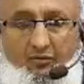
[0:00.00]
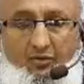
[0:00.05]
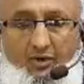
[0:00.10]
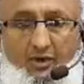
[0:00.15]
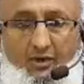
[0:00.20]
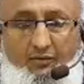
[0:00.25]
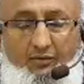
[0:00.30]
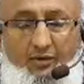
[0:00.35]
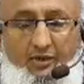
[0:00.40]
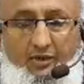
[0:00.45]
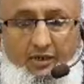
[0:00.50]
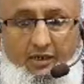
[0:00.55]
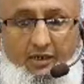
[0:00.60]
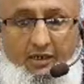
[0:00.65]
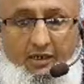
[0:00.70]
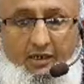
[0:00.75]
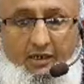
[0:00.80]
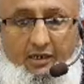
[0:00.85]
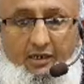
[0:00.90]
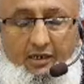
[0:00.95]
வாழ்வின்
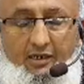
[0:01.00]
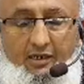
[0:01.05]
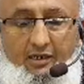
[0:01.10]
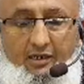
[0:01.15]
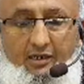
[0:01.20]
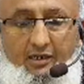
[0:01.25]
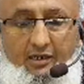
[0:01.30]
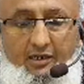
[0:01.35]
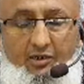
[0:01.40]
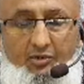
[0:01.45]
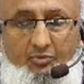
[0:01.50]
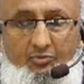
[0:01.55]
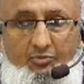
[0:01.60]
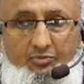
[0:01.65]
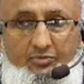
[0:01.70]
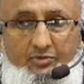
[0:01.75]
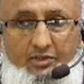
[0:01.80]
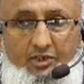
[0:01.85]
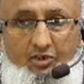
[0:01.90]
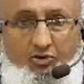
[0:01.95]
எல்லா நிலைகளிலும்
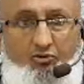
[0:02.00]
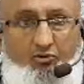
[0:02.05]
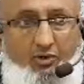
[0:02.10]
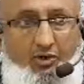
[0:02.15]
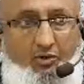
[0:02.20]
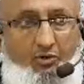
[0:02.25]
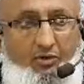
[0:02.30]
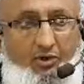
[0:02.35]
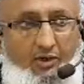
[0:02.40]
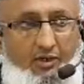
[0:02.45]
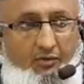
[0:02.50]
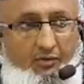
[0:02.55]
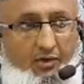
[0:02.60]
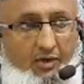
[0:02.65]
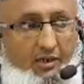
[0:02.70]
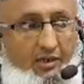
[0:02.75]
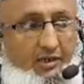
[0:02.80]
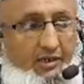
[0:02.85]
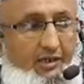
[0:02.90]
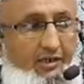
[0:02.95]
தக்குவாவுடைய
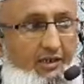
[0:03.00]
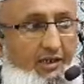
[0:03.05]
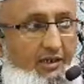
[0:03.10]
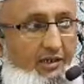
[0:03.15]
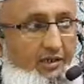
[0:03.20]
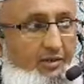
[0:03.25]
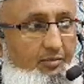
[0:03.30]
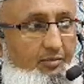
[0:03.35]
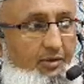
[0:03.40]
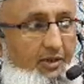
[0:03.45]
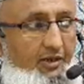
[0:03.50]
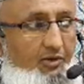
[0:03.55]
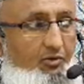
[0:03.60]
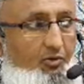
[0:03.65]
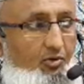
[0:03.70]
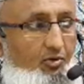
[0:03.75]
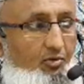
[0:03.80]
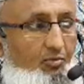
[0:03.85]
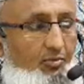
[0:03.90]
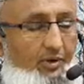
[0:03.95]
வாழ்க்கையை
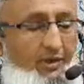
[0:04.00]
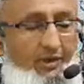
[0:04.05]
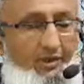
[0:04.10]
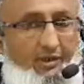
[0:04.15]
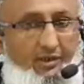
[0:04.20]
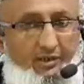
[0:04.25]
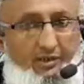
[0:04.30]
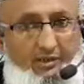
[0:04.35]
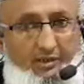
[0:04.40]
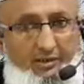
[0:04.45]
மேற்கொள்ளும்படி